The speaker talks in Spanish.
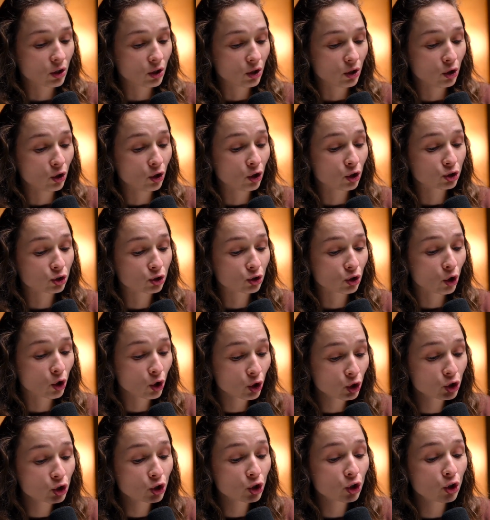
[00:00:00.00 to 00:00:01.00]
los
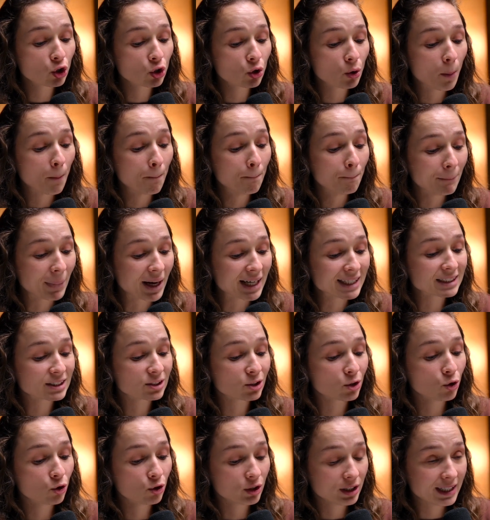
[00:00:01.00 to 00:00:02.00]
ocho
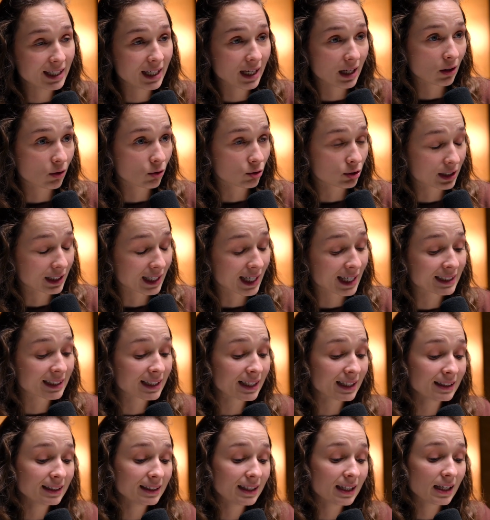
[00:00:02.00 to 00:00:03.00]
más odiados, que es
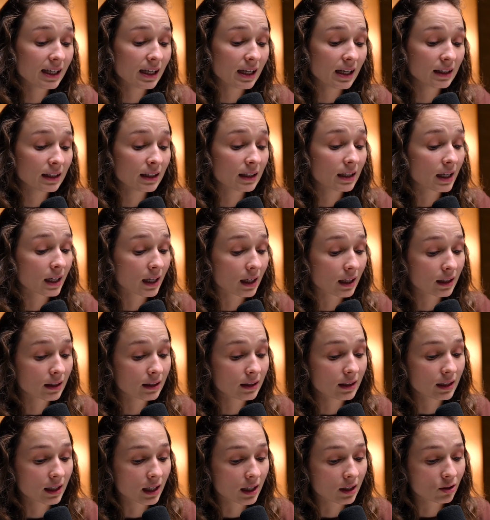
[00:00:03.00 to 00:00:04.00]
el de,
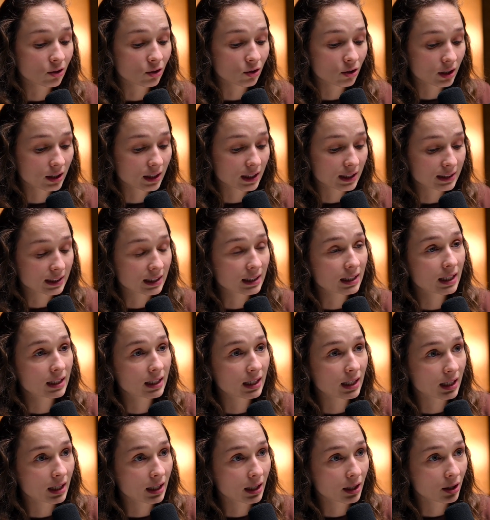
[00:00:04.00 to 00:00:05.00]
director de cine
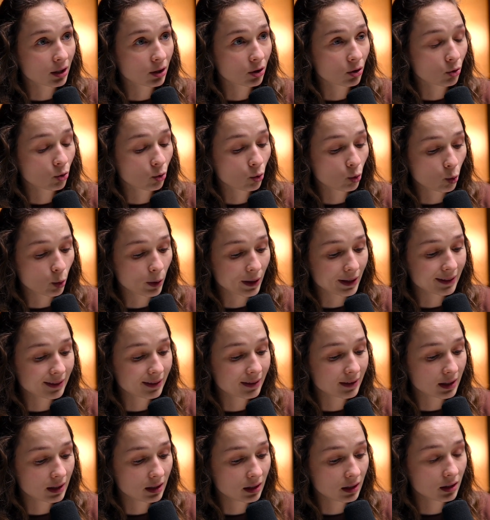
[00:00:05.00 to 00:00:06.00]
de
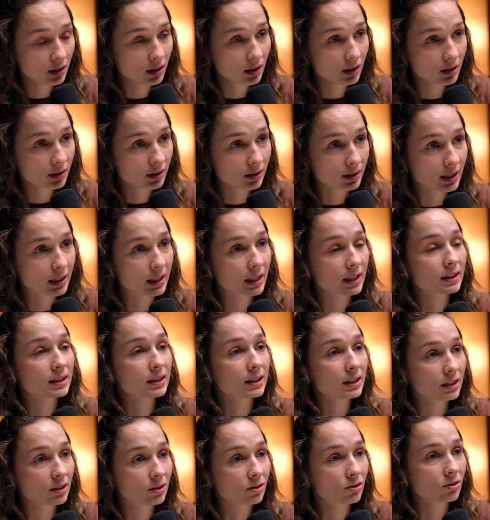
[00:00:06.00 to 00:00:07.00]
Quentin
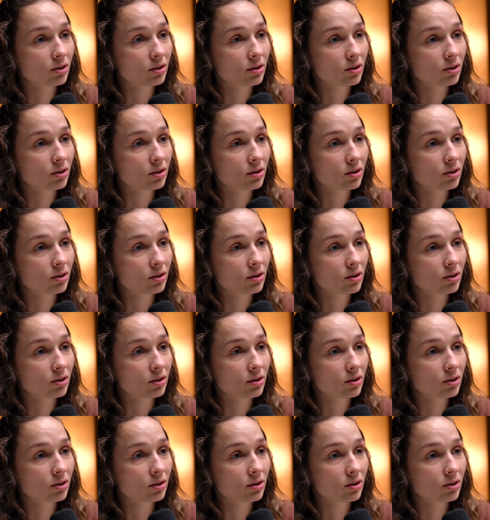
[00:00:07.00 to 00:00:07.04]
Tarantino.